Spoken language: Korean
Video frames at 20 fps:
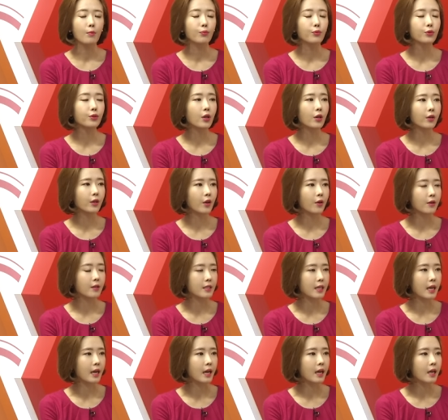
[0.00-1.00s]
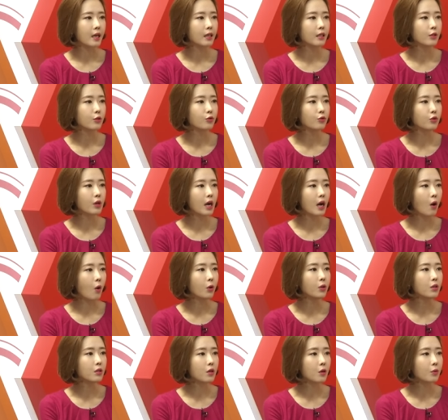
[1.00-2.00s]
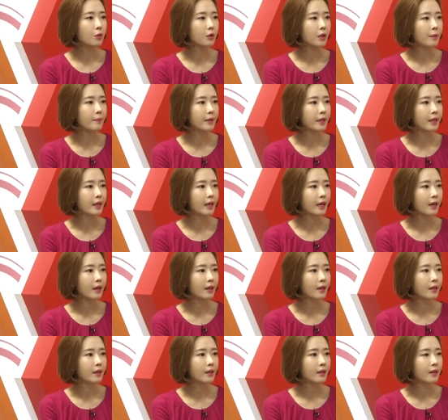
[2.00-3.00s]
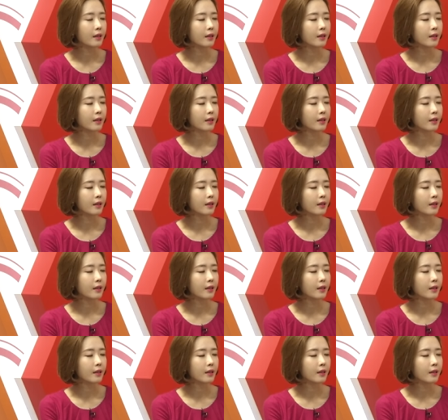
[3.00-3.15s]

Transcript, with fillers: 부적격자, 그 수가 어느 정도 됩니까? 어,